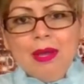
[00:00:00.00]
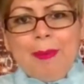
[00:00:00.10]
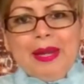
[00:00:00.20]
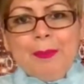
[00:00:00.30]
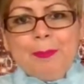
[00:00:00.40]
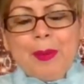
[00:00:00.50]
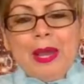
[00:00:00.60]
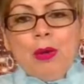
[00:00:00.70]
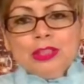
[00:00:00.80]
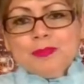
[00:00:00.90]
para que
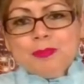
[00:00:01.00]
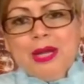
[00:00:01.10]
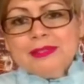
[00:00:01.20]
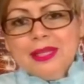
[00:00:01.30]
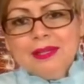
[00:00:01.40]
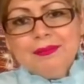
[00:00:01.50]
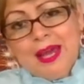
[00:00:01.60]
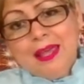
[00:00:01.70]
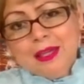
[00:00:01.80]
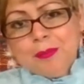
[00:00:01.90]
otras puedan ser
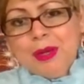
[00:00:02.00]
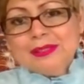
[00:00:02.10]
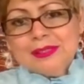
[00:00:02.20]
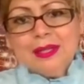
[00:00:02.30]
liberadas y puedan ser